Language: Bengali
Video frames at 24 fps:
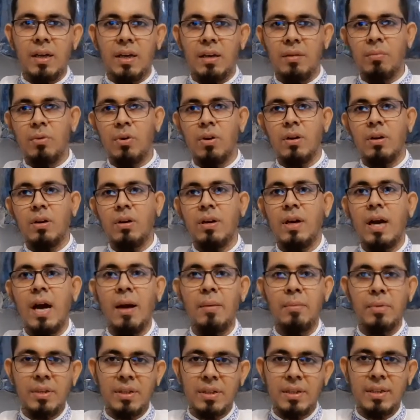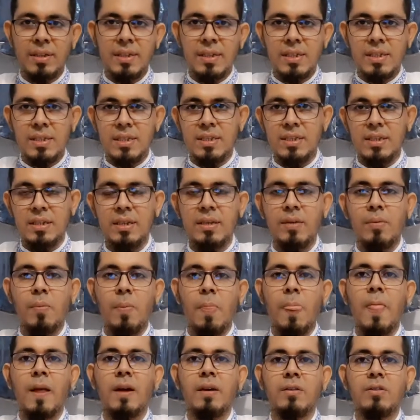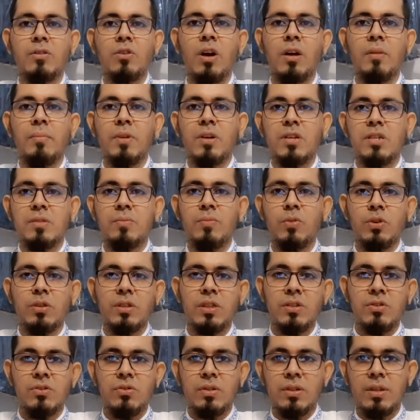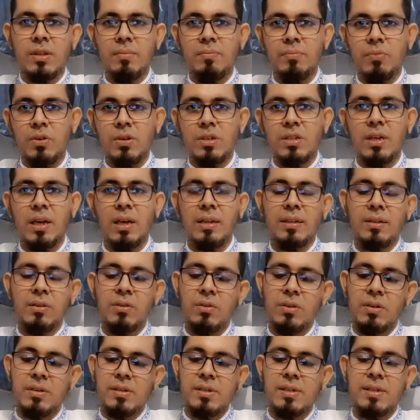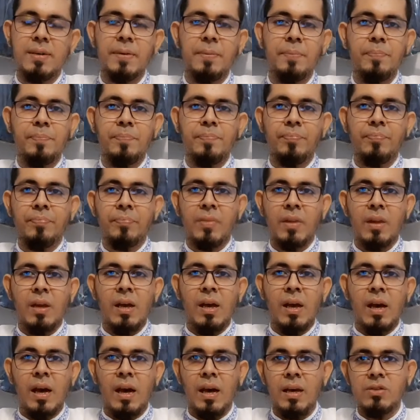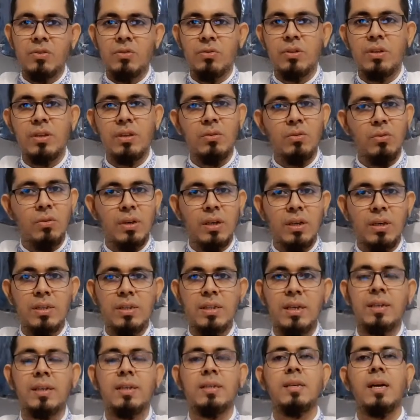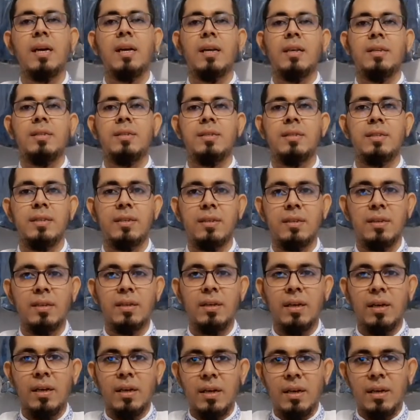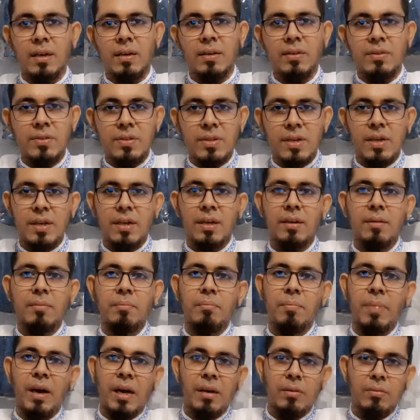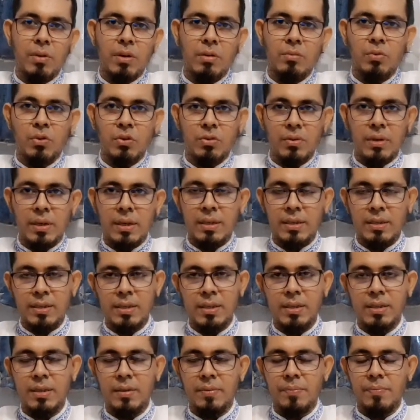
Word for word: এবং আমাদের দেশটি নয় মাস মুক্তিযুদ্ধের পর স্বাধীন হয়েছে আজ অতি দুঃখের সাথে জানাচ্ছি যে বার্মার মতো একটি